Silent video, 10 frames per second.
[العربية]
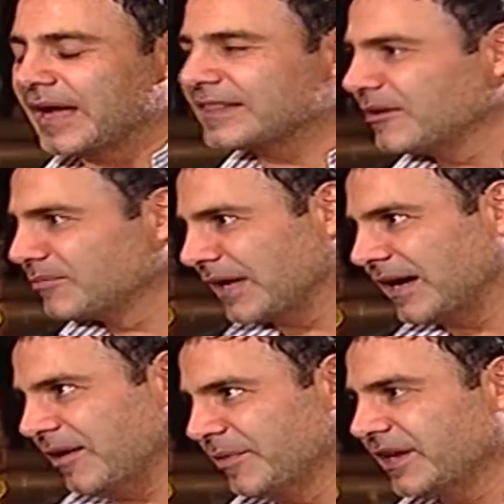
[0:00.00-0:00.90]

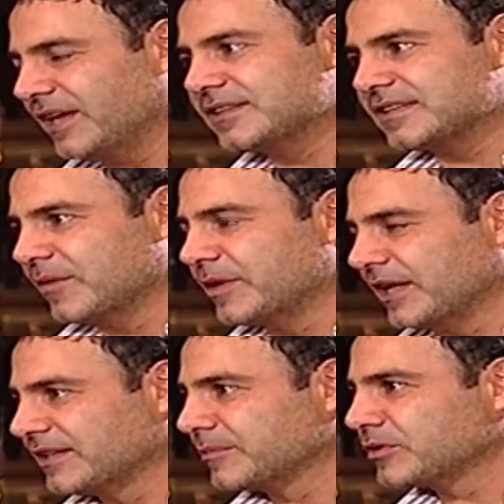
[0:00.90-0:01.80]
قدمنا اعمال عده
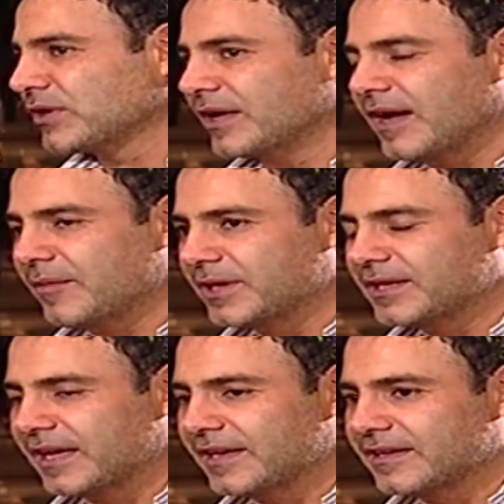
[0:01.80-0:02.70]
اعمال قدمت انا
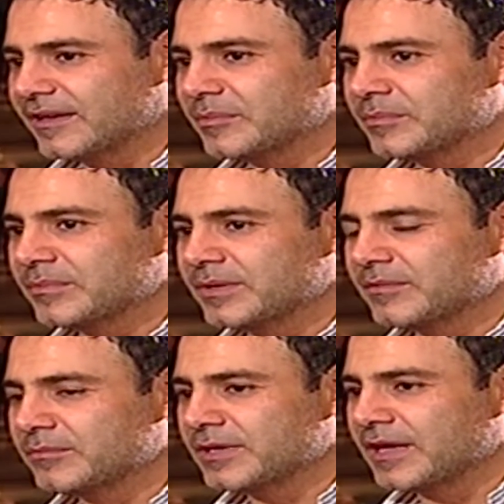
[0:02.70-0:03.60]
اعمال يعني
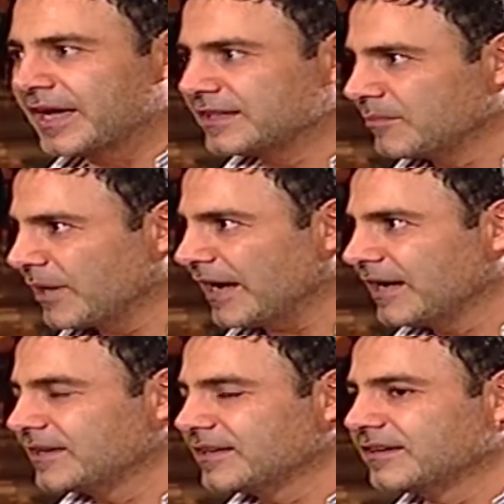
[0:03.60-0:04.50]
بهيدي
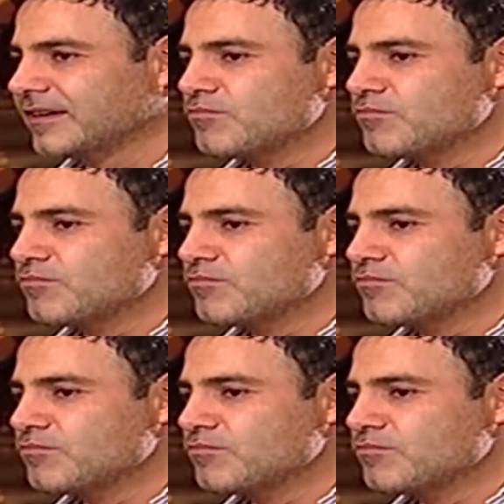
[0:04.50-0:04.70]
المرحله